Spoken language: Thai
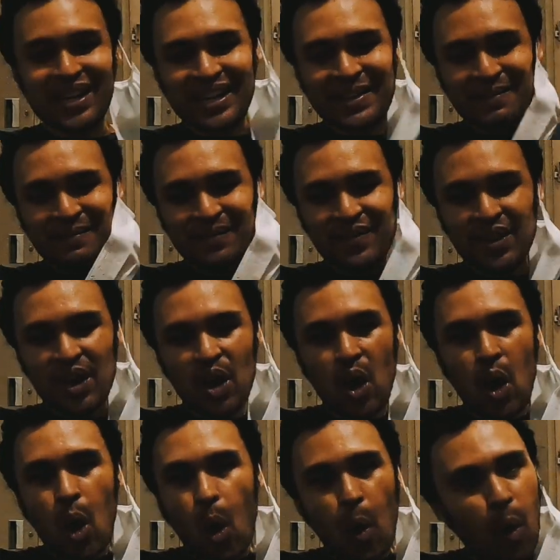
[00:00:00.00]
เว้ย
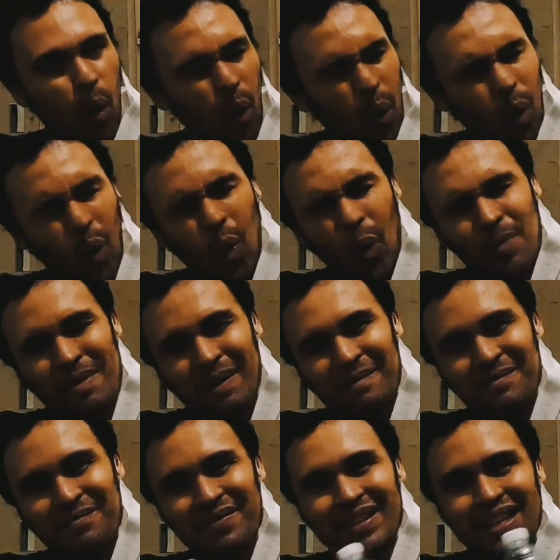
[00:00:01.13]
โอ้โหแบบ
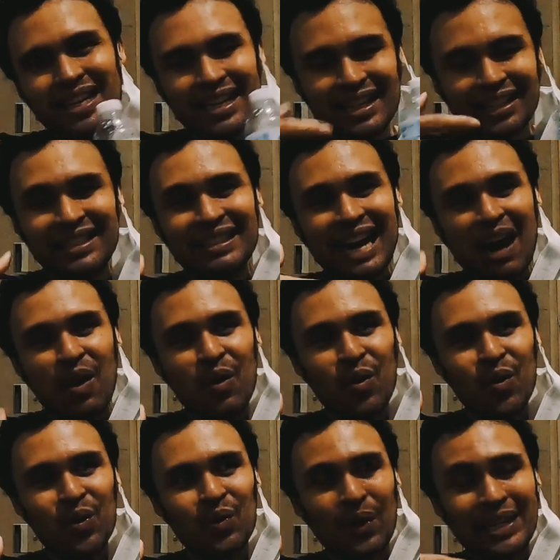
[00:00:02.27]
คือเรา
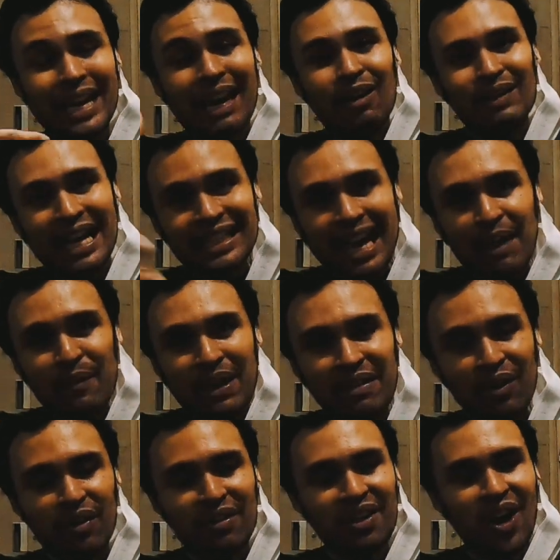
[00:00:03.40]
วันนี้เราตั้งใจวิ่ง
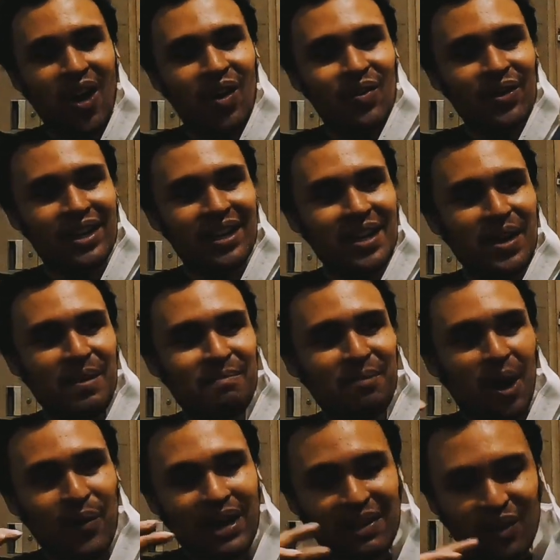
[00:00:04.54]
โซนสองพ
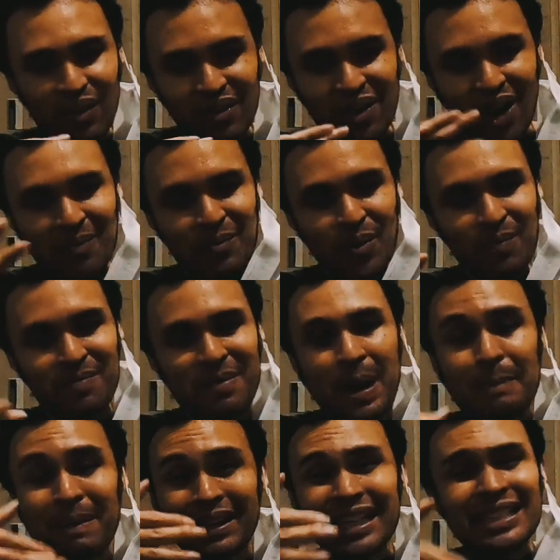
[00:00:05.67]
อวิ่งโซนสองปุ๊บ
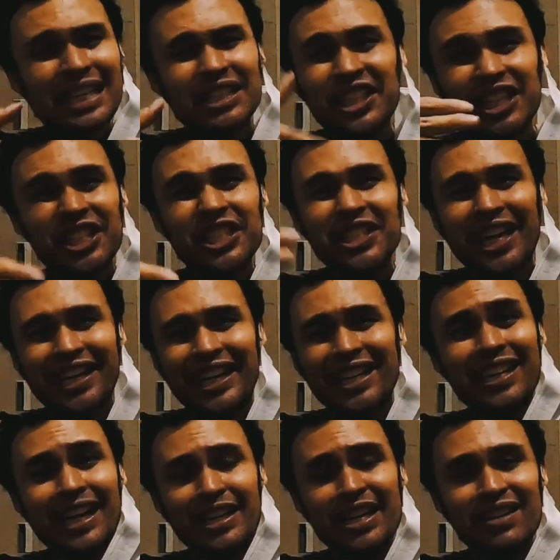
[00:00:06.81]
มันก็จะเฉยเฉย
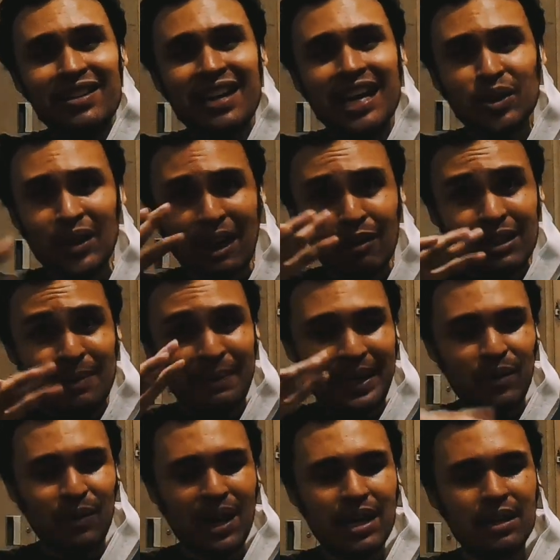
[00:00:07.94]
เอื่อยๆเรื่อยๆจนเราลืม
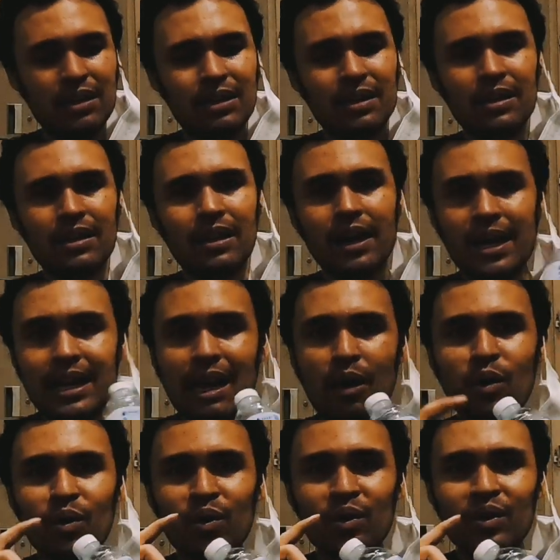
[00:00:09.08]
คิดว่าเฮ้ยเรา
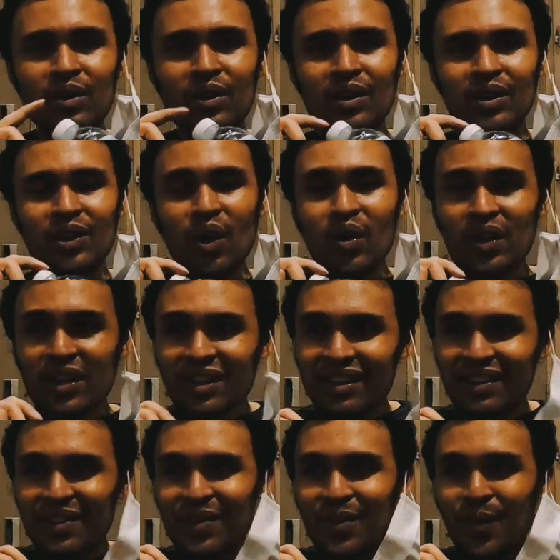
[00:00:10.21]
ต้อง
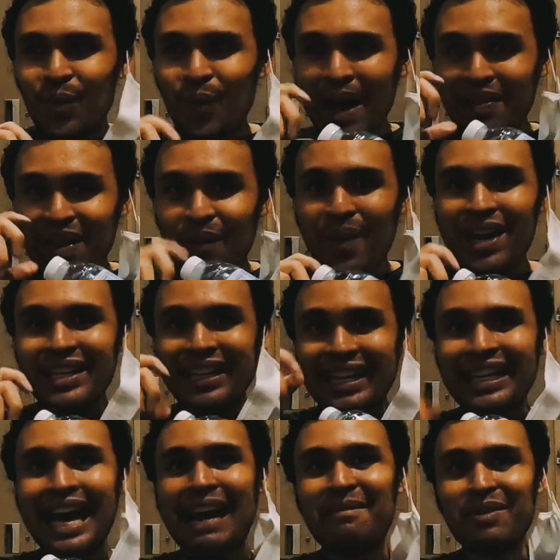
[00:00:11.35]
แวะเซเว่นกิ
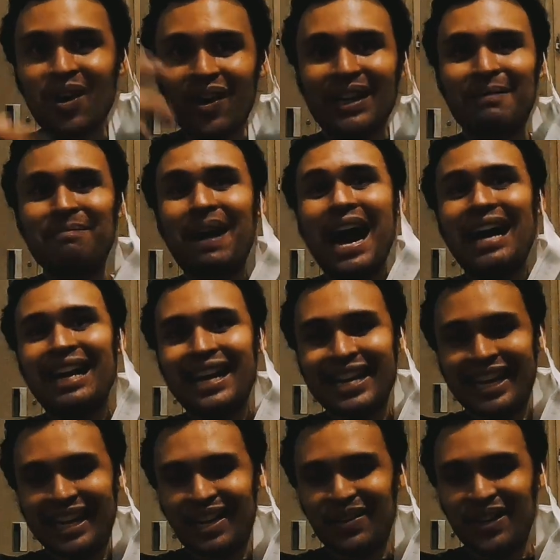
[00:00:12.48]
นน้ำก่อนกลับบ้านอะไรอ
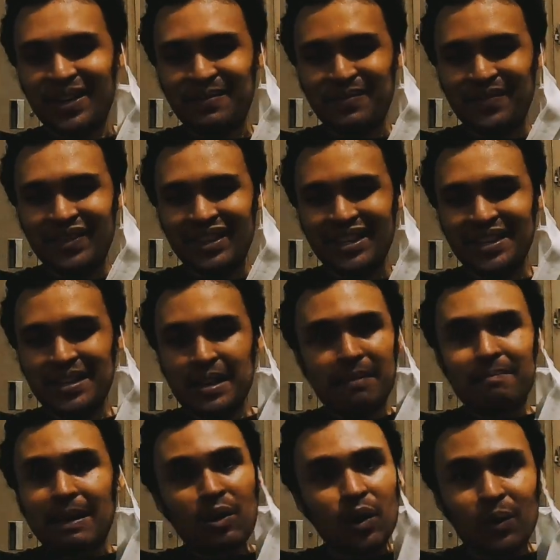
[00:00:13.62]
ย่างเงี้ยเว้ย
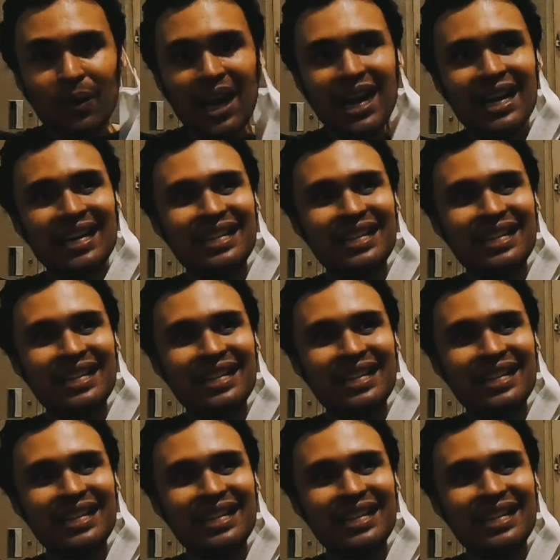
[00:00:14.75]
ปรากฏว่า